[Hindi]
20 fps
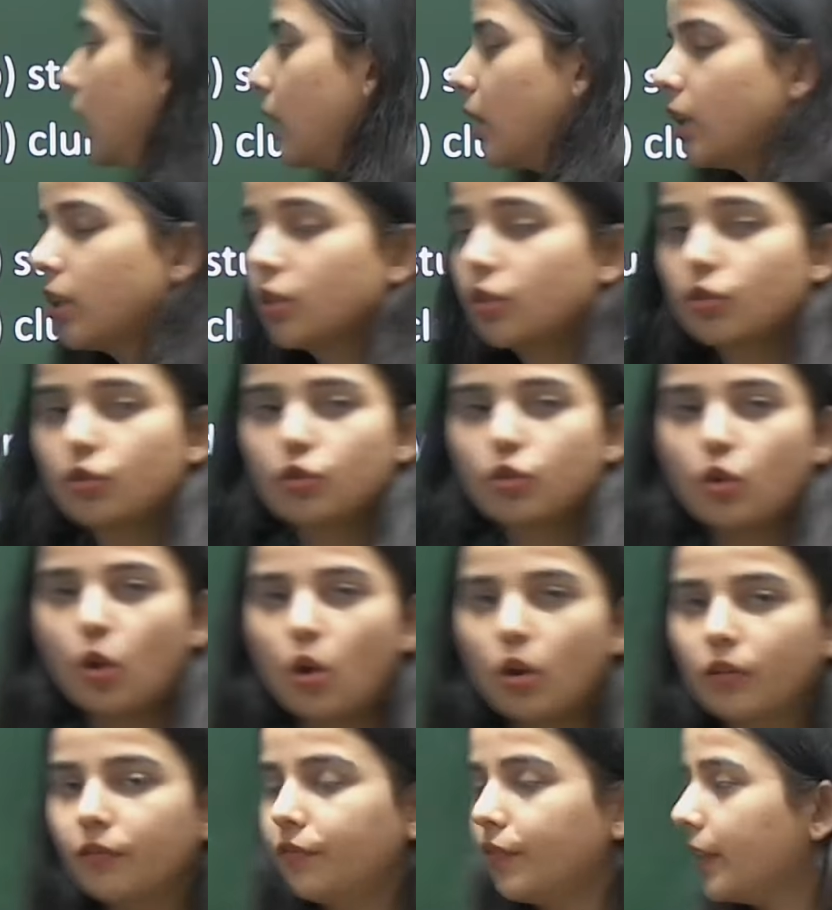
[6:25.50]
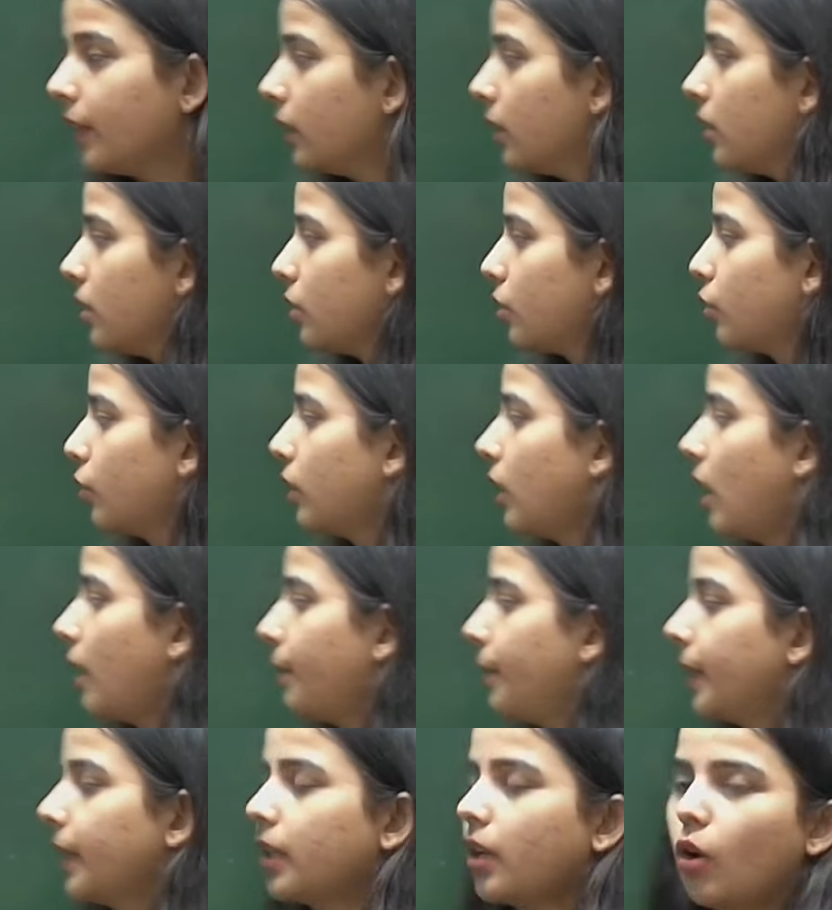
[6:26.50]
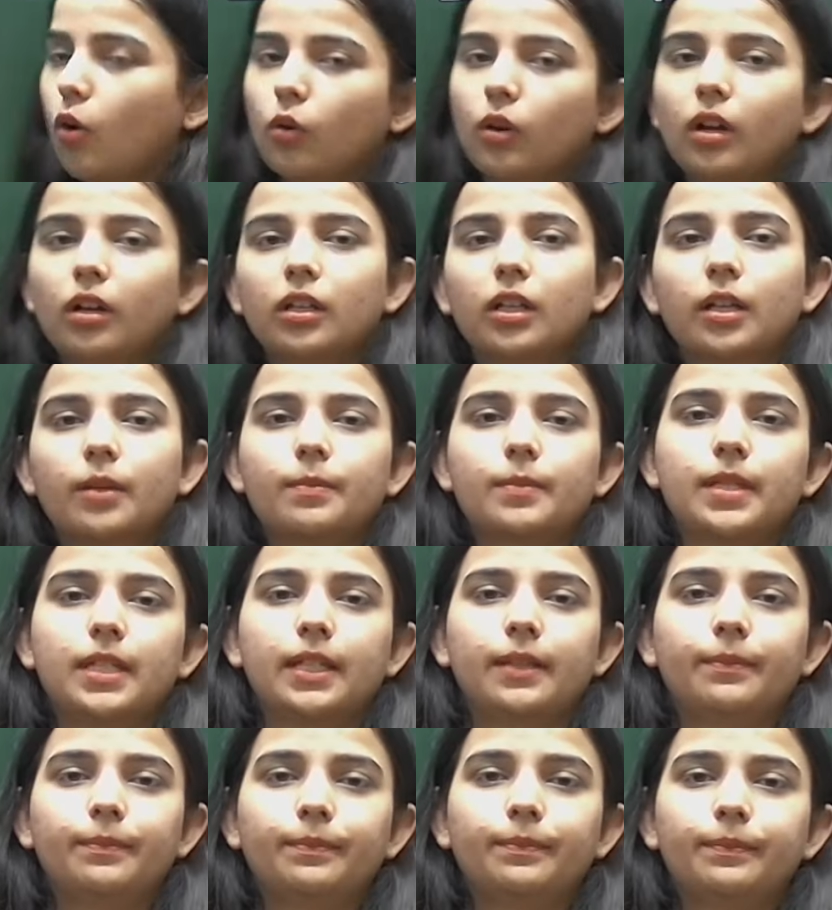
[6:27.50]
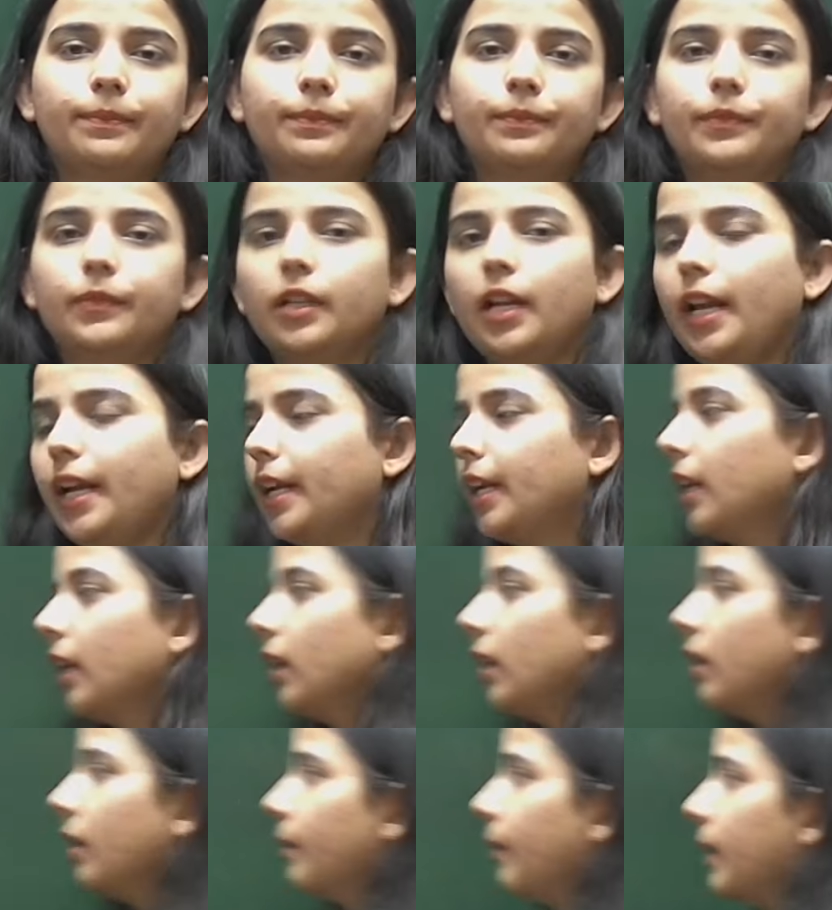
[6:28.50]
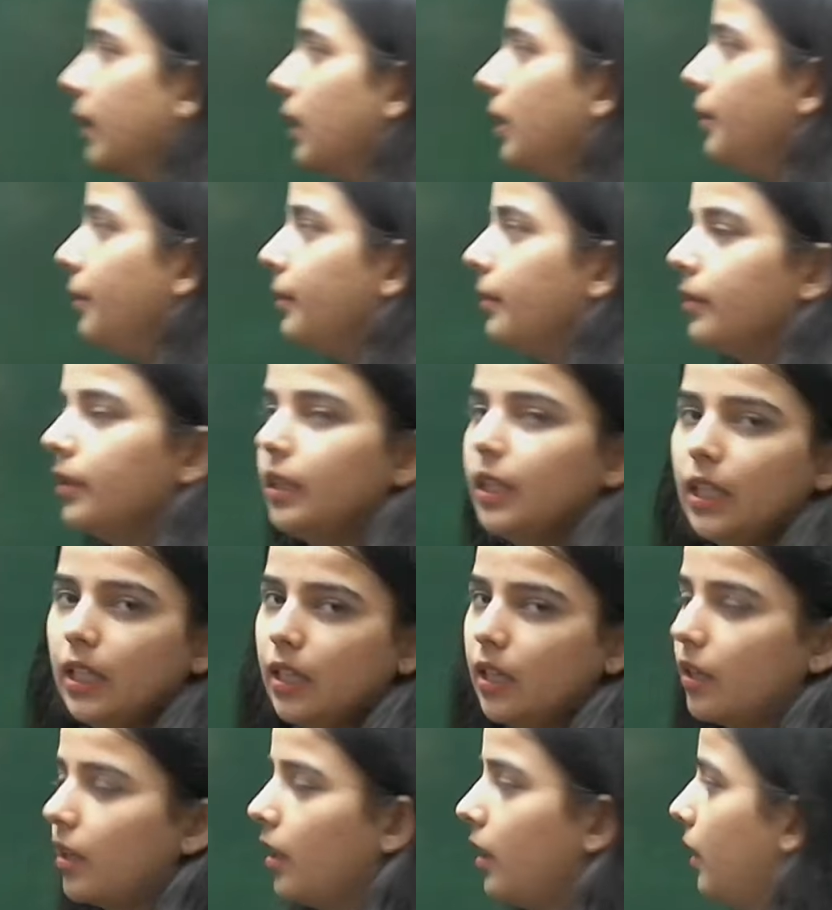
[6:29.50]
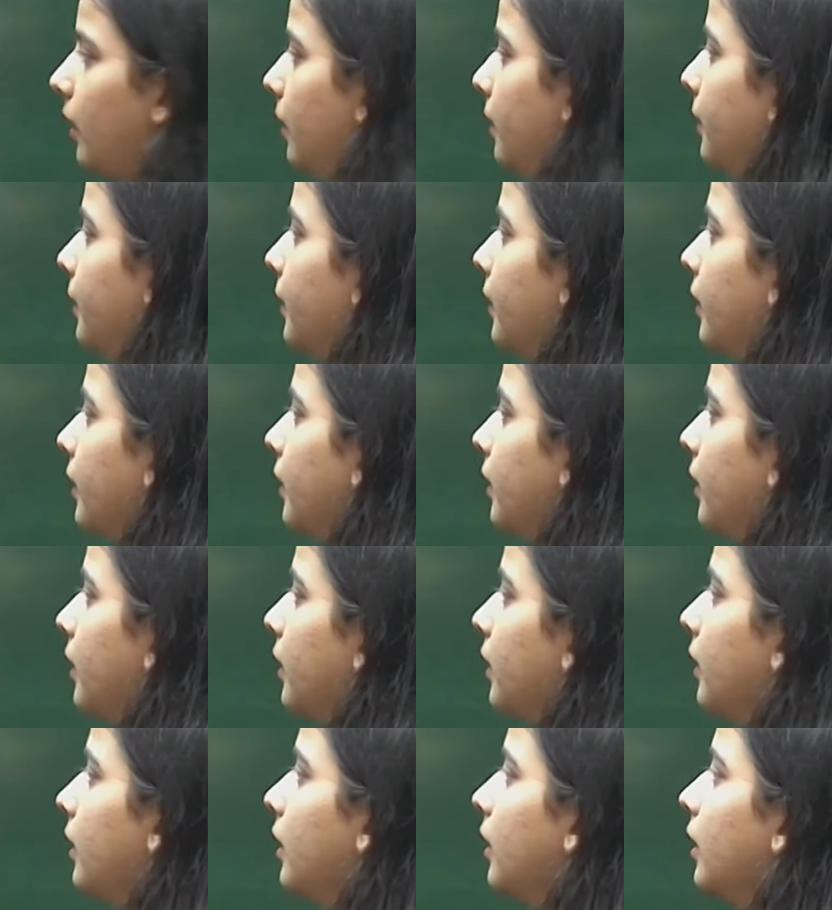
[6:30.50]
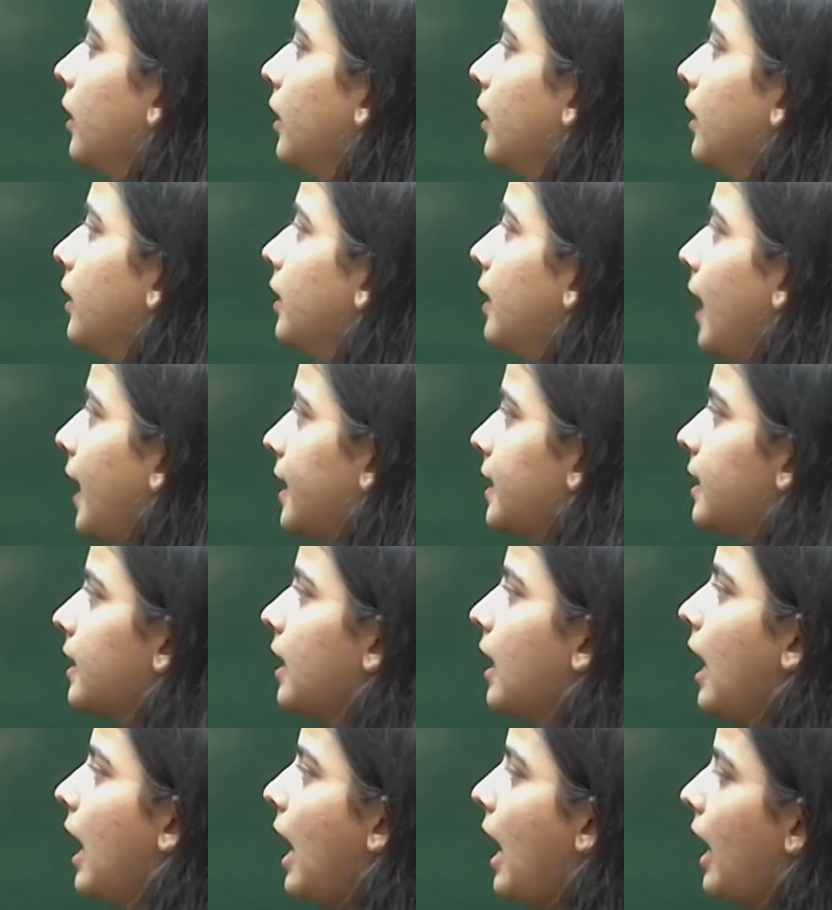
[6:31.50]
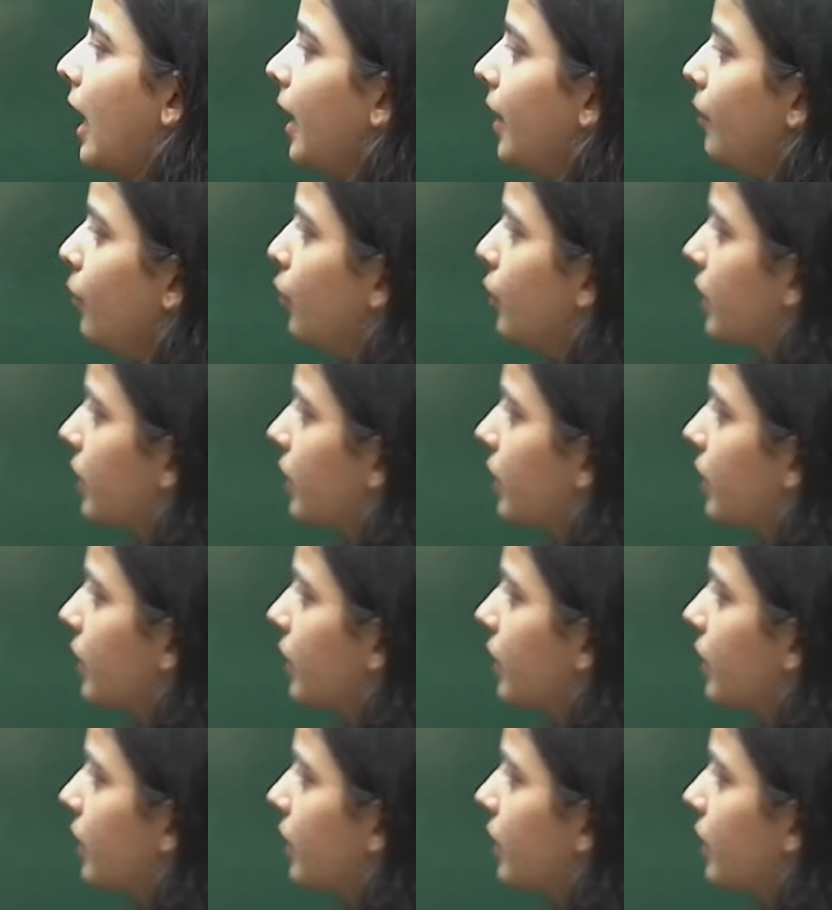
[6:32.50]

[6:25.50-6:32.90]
यानी स्ट्रॉन्ग फिंगर्स तो यहाँ पे क्या होगा क्लम्जी राइट right? मतलब ढीला ढाला नेक्स्ट आई वॉज